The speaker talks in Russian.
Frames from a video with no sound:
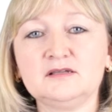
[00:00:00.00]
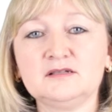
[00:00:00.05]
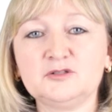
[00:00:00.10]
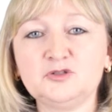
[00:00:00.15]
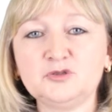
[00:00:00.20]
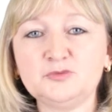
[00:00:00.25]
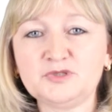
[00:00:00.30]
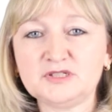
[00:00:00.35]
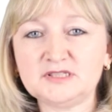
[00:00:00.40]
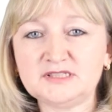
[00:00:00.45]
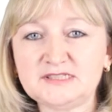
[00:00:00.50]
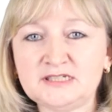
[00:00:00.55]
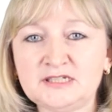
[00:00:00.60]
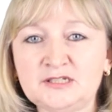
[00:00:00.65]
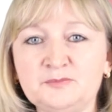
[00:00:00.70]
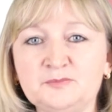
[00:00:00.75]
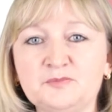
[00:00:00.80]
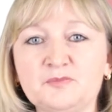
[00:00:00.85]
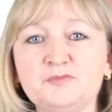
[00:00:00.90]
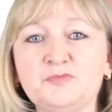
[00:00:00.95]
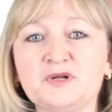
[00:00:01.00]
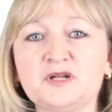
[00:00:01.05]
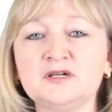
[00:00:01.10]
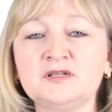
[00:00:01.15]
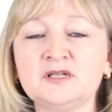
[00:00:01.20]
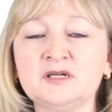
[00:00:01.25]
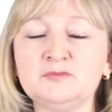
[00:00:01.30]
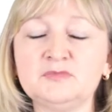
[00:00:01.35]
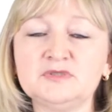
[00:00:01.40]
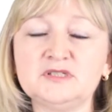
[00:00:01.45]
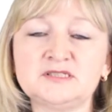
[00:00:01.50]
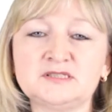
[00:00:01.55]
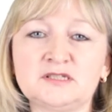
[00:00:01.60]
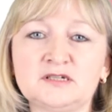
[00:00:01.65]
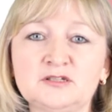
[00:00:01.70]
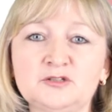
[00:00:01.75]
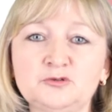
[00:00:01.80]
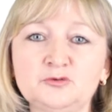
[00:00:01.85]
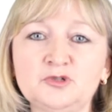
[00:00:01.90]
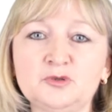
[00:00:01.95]
Добрый день. Программа
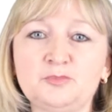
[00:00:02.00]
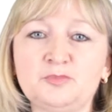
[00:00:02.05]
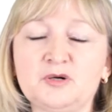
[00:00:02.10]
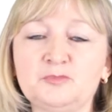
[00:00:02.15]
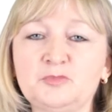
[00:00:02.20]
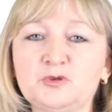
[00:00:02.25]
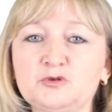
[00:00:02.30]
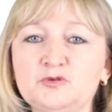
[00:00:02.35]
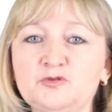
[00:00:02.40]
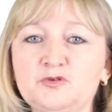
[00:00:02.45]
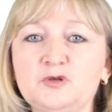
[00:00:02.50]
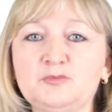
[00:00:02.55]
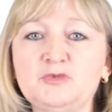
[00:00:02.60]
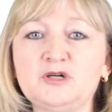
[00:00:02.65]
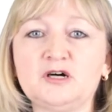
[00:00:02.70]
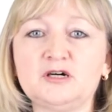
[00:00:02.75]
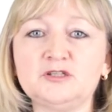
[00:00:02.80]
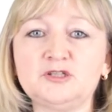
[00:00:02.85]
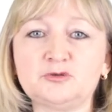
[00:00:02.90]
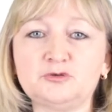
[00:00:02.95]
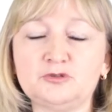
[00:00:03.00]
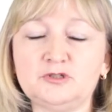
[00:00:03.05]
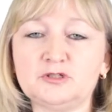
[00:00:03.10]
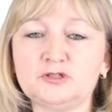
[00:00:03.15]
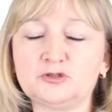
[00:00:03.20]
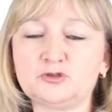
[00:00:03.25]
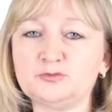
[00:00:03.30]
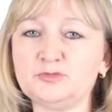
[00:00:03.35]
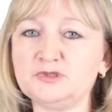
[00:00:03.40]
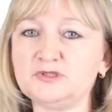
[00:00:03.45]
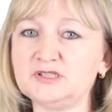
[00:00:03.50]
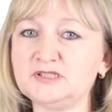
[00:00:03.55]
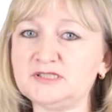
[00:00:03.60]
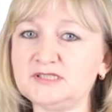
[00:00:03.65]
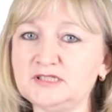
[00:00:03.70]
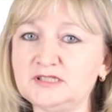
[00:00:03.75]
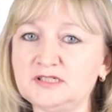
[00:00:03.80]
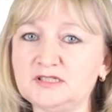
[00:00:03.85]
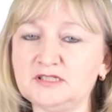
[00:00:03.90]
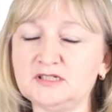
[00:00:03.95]
магистратуры по профилю
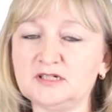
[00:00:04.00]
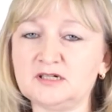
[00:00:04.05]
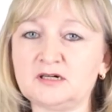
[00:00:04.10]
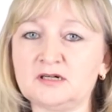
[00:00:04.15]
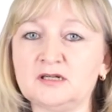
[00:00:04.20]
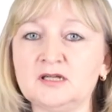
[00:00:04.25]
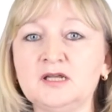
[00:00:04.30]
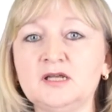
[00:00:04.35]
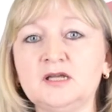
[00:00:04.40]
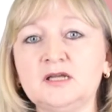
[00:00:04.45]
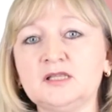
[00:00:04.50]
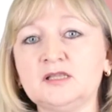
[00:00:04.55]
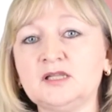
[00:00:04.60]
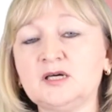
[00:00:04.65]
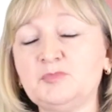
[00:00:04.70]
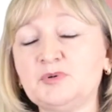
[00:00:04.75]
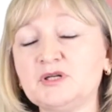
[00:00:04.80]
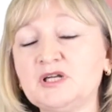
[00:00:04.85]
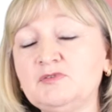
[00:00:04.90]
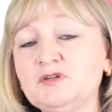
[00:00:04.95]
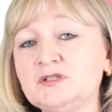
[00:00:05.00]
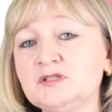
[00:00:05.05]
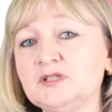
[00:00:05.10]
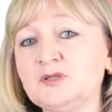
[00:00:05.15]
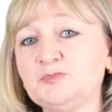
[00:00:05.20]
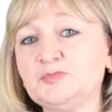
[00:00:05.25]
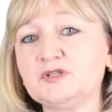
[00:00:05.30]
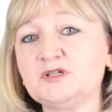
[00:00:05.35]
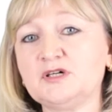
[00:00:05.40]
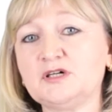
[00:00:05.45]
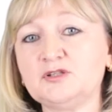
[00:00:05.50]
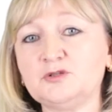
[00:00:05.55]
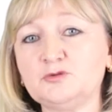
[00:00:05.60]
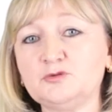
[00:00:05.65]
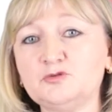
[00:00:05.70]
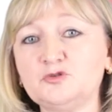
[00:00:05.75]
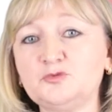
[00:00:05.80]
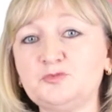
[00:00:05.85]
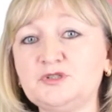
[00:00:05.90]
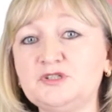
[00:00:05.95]
мехатроника-робототехника направлена на
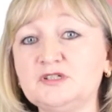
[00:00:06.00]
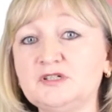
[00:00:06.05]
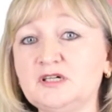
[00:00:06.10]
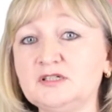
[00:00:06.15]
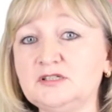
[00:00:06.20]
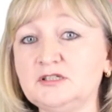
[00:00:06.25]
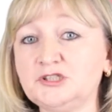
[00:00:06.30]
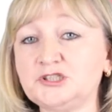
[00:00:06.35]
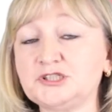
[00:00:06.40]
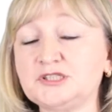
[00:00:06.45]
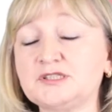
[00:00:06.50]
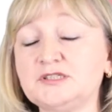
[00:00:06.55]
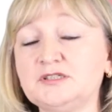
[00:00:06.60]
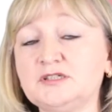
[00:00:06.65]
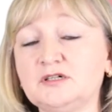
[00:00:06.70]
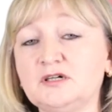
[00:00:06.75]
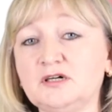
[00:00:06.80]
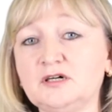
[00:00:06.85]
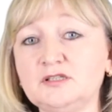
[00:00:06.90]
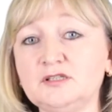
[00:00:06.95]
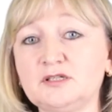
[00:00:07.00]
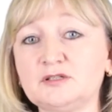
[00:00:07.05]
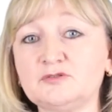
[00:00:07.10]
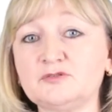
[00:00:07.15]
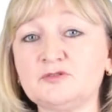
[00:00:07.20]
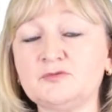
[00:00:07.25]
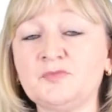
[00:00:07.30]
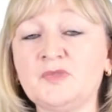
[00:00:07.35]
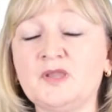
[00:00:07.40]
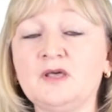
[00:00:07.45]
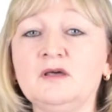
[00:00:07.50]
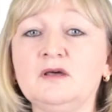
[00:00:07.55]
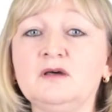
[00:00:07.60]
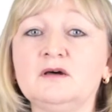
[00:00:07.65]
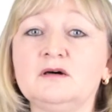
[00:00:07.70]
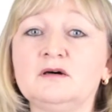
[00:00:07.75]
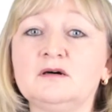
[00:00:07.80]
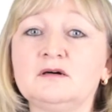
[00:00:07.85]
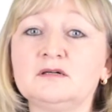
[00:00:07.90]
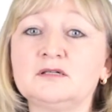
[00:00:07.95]
подготовку педагогических кадров
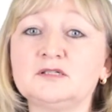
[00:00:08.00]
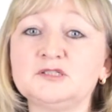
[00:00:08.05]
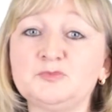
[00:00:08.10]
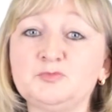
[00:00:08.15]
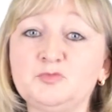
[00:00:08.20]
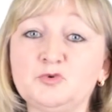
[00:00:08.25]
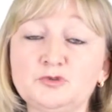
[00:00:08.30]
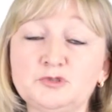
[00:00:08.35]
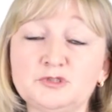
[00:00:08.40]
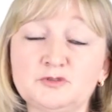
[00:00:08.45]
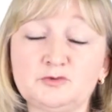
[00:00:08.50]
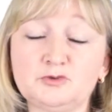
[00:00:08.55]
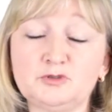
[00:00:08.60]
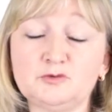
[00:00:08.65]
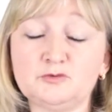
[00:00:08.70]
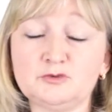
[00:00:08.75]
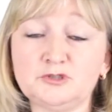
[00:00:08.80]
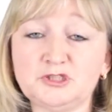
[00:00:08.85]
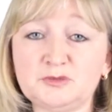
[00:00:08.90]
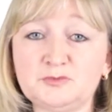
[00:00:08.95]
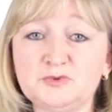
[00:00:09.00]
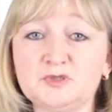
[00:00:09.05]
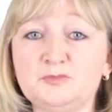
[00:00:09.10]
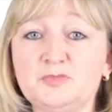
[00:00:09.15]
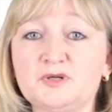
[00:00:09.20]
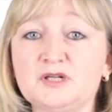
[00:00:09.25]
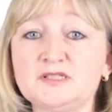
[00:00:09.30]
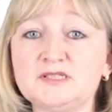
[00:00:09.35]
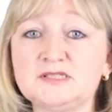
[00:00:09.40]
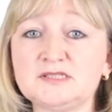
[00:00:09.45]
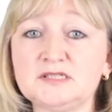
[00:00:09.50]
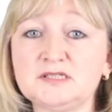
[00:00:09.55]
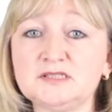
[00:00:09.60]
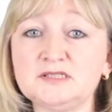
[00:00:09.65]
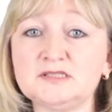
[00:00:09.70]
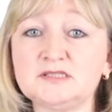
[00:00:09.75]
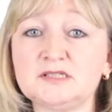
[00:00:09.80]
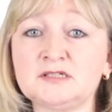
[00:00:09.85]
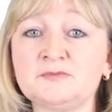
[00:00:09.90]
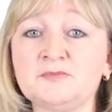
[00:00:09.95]
а, к использованию в учебном
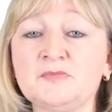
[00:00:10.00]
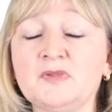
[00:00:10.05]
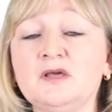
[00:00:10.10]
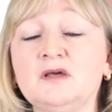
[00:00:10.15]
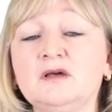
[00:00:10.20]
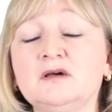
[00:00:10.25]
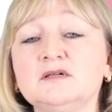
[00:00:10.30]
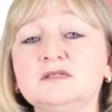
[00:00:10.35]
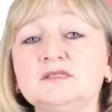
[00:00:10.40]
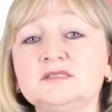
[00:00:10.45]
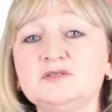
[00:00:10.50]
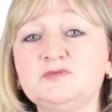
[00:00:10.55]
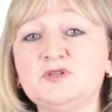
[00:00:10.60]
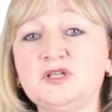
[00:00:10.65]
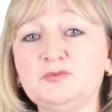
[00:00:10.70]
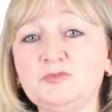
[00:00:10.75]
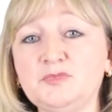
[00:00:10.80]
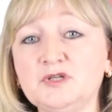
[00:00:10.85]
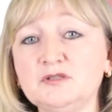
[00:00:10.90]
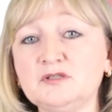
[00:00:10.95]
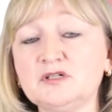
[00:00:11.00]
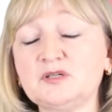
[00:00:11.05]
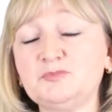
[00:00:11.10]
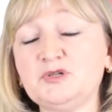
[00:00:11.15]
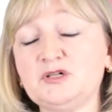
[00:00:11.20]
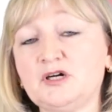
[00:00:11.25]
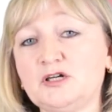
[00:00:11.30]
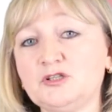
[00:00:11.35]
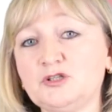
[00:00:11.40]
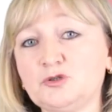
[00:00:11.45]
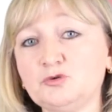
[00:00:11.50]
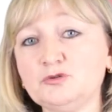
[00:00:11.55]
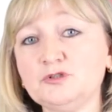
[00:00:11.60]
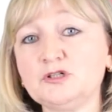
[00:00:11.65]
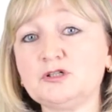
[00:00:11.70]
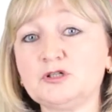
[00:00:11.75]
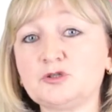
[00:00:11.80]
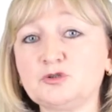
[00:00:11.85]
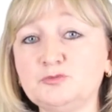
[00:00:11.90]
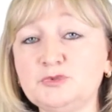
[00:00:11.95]
процессе современных
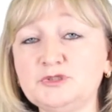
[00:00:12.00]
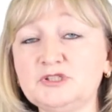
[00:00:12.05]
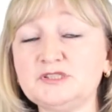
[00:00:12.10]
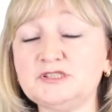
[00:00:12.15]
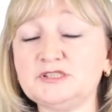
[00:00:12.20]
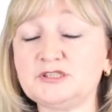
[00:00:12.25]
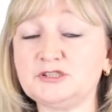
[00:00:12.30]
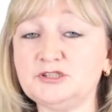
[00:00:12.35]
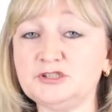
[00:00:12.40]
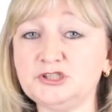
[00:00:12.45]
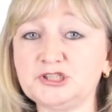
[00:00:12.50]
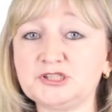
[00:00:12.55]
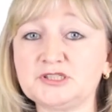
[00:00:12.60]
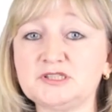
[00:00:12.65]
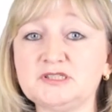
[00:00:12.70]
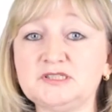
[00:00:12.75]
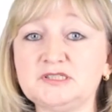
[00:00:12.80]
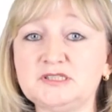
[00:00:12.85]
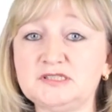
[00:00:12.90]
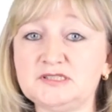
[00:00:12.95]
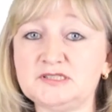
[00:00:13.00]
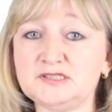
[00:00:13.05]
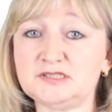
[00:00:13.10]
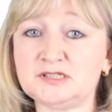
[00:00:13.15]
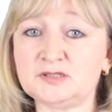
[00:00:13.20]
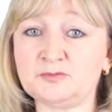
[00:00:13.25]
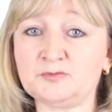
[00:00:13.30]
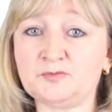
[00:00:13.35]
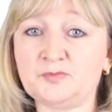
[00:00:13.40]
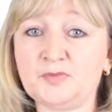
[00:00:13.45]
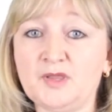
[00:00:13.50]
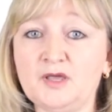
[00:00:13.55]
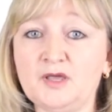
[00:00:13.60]
мехатронных и робототехнических систем.